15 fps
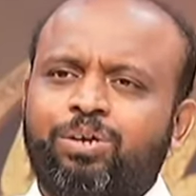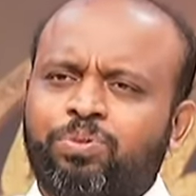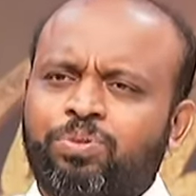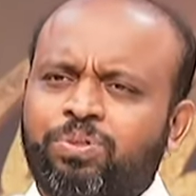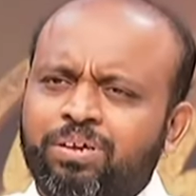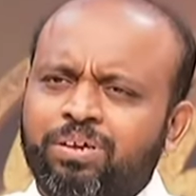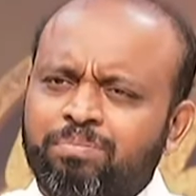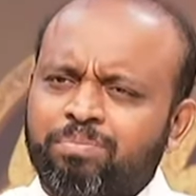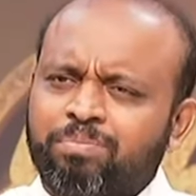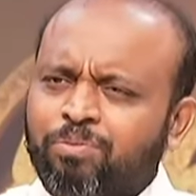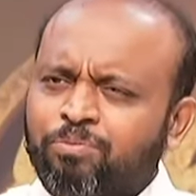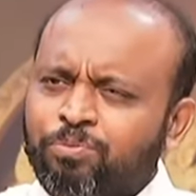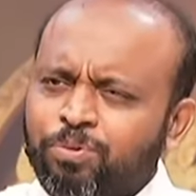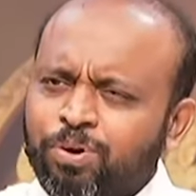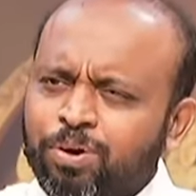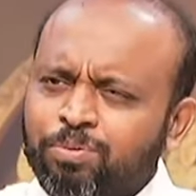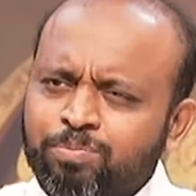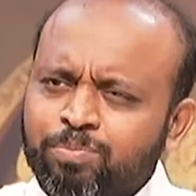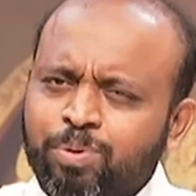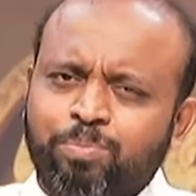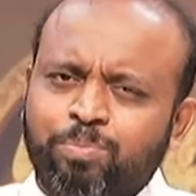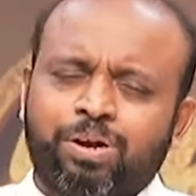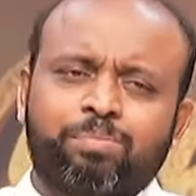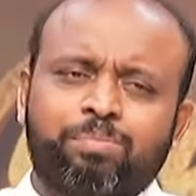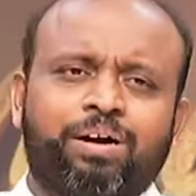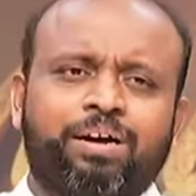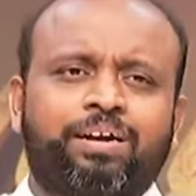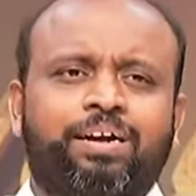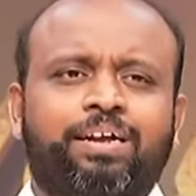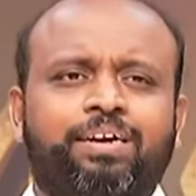யுத்தம் அவ்வளவு
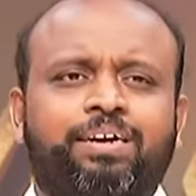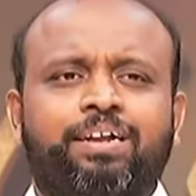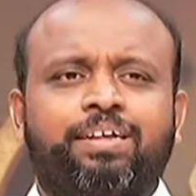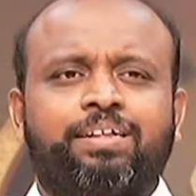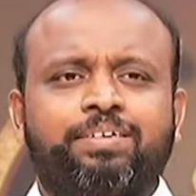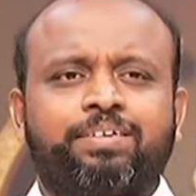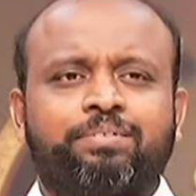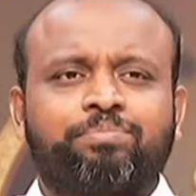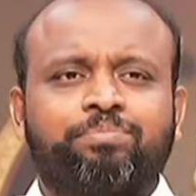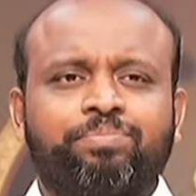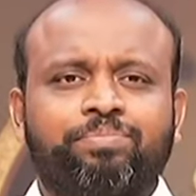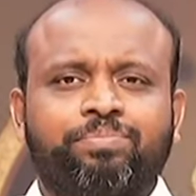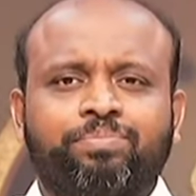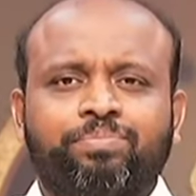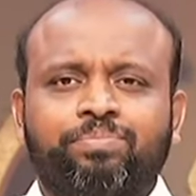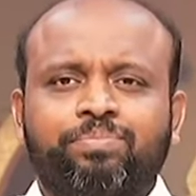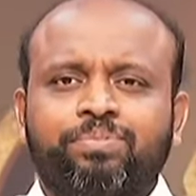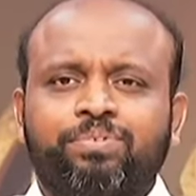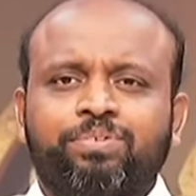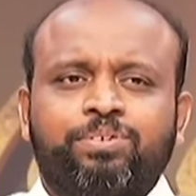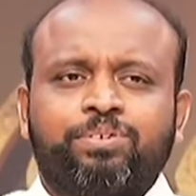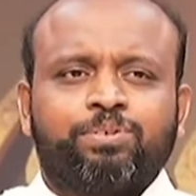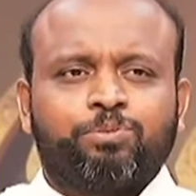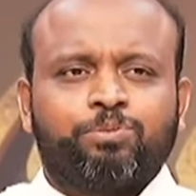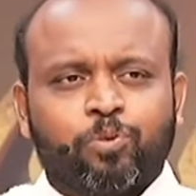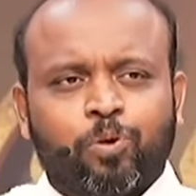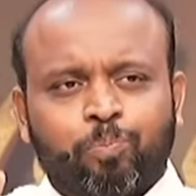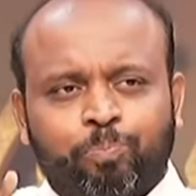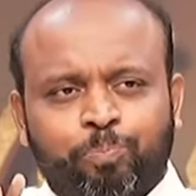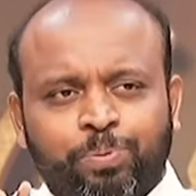மும்முரமாக நடக்கிறது
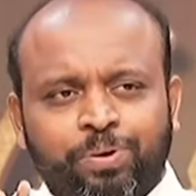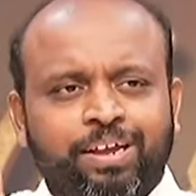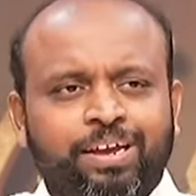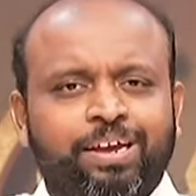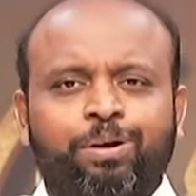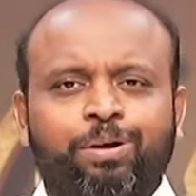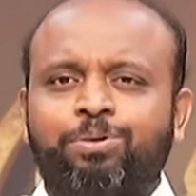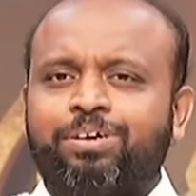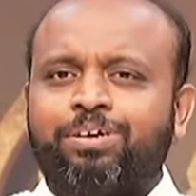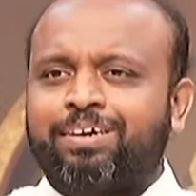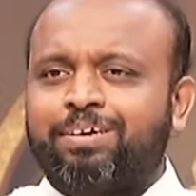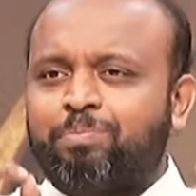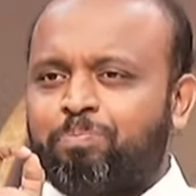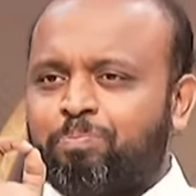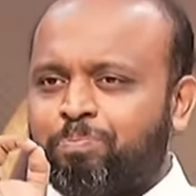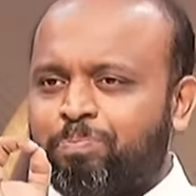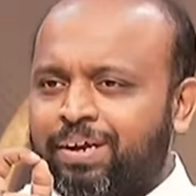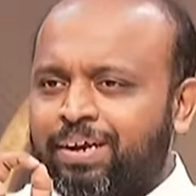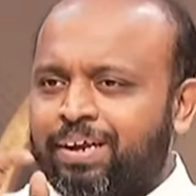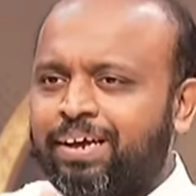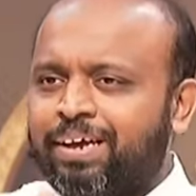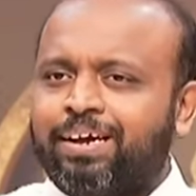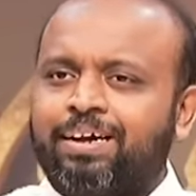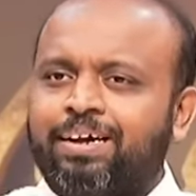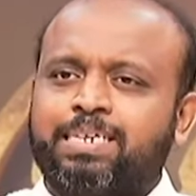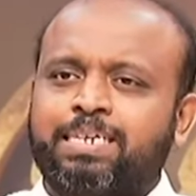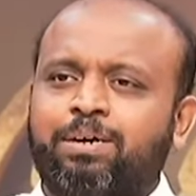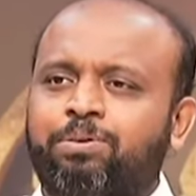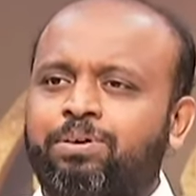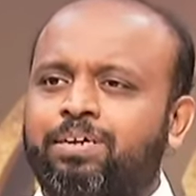ஒப்பினி அவுட்டு
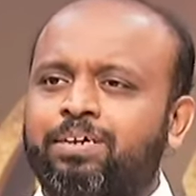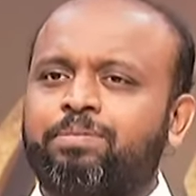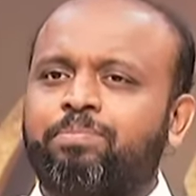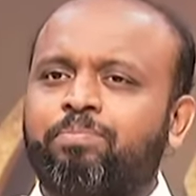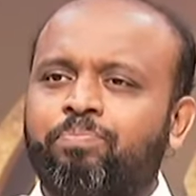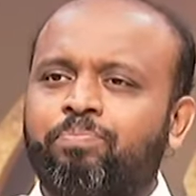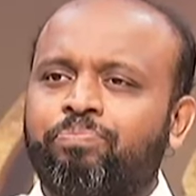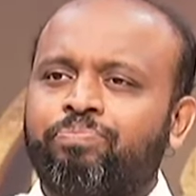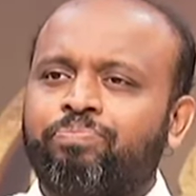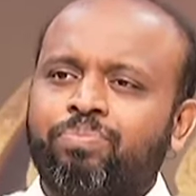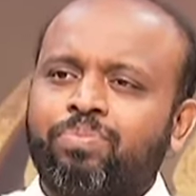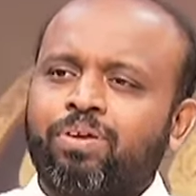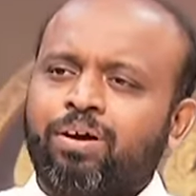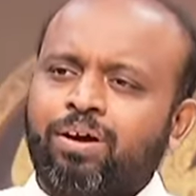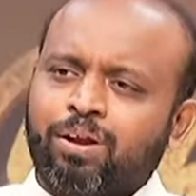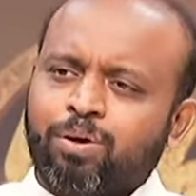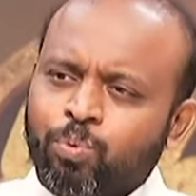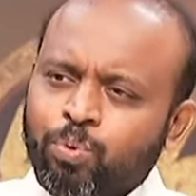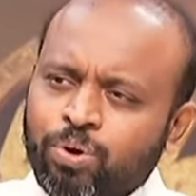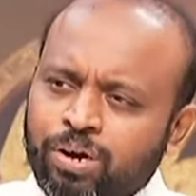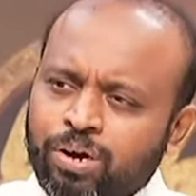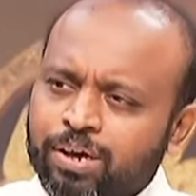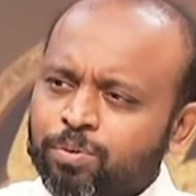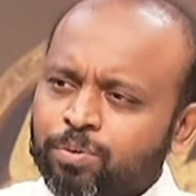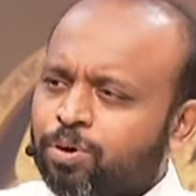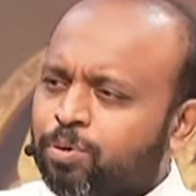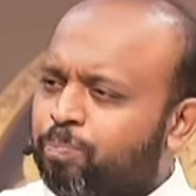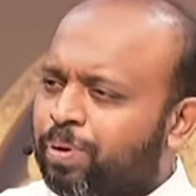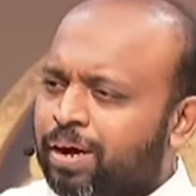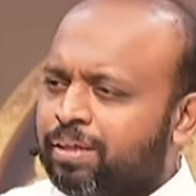பிணைகாஸ் அவுட்டு ஆனால் உள்ளே
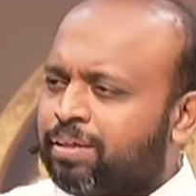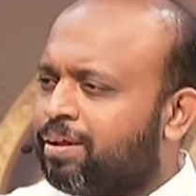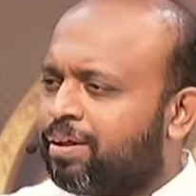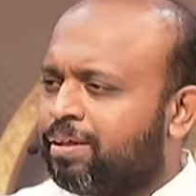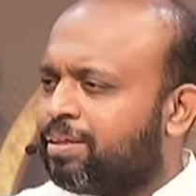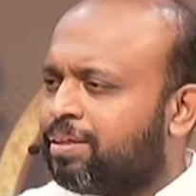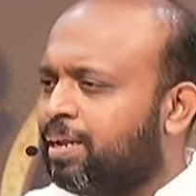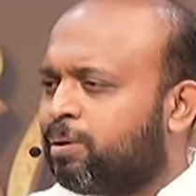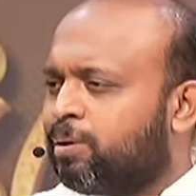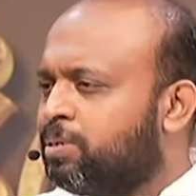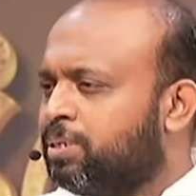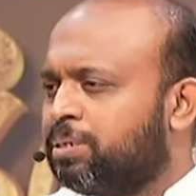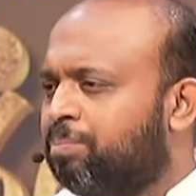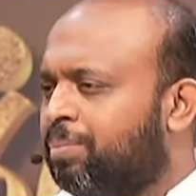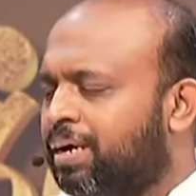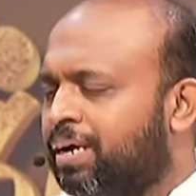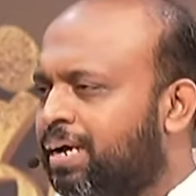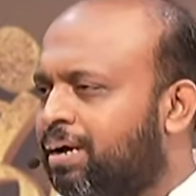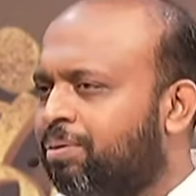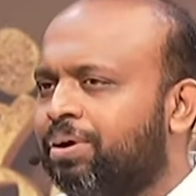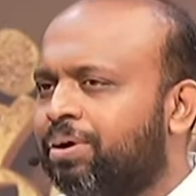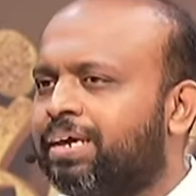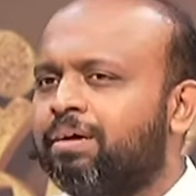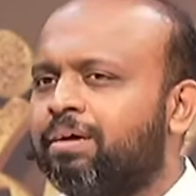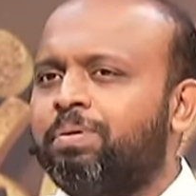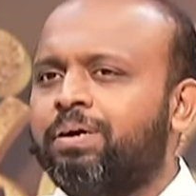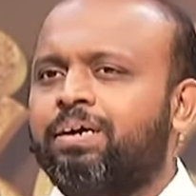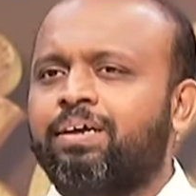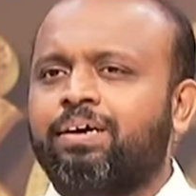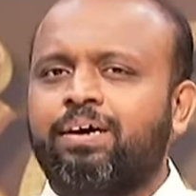ஒரு பாத்திரத்தில் கொஞ்சம் மண்ணாக
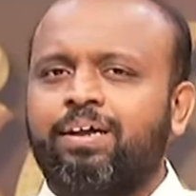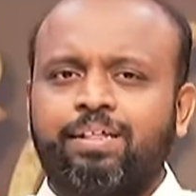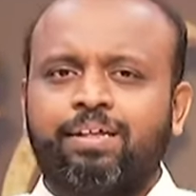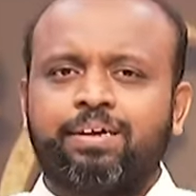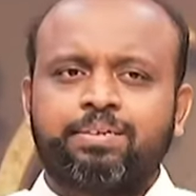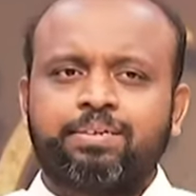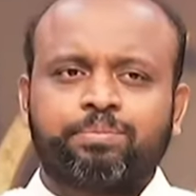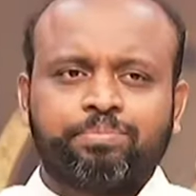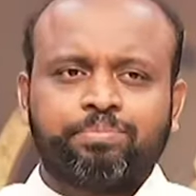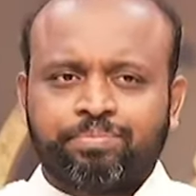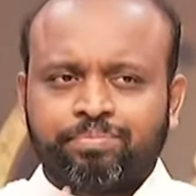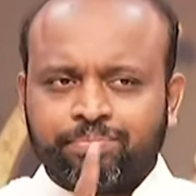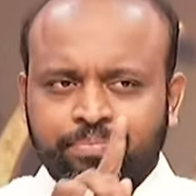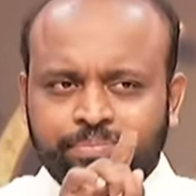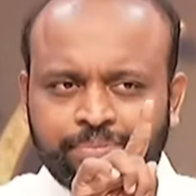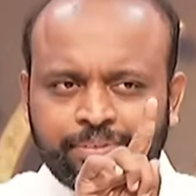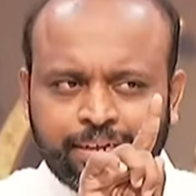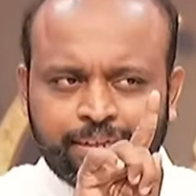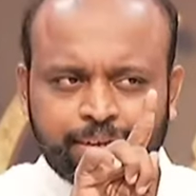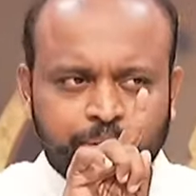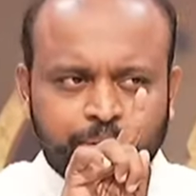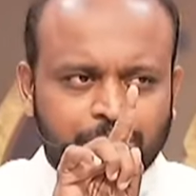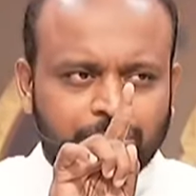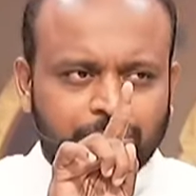வைக்கப்பட்டிருக்கிறது அதுக்கு